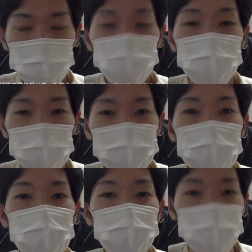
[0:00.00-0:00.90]
正直言え
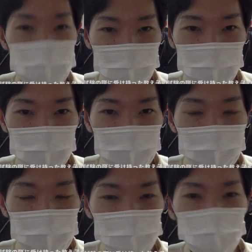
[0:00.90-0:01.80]
ないんですね。
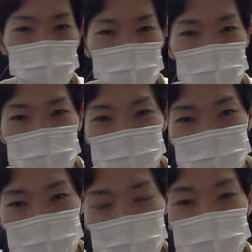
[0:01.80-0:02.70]
もし
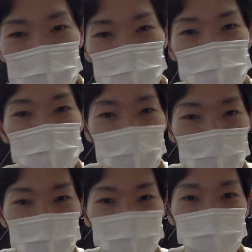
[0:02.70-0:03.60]
言ってる人
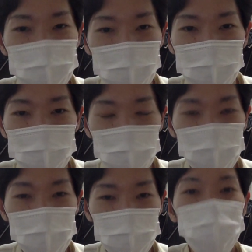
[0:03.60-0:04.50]
間がいるとしたら、それ
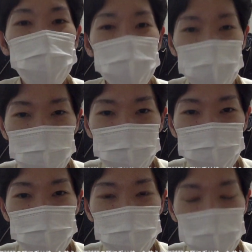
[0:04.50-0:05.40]
は嘘つきで
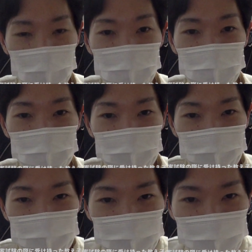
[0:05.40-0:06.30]
す。はい。
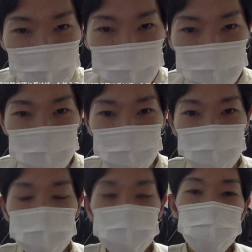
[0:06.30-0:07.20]
あの、
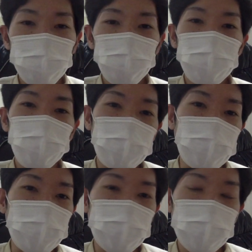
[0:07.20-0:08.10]
その人
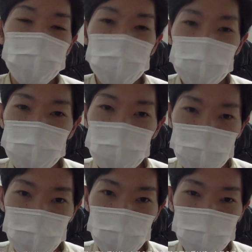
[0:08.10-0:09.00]
に適し
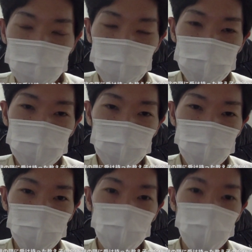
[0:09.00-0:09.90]
た勉
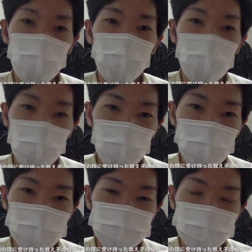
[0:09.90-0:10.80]
強方法
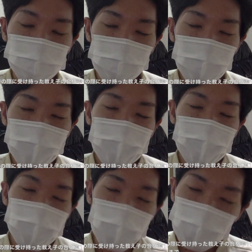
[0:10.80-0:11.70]
を
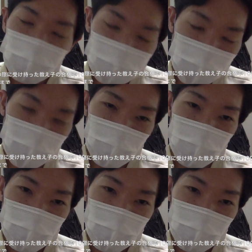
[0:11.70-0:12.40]
やって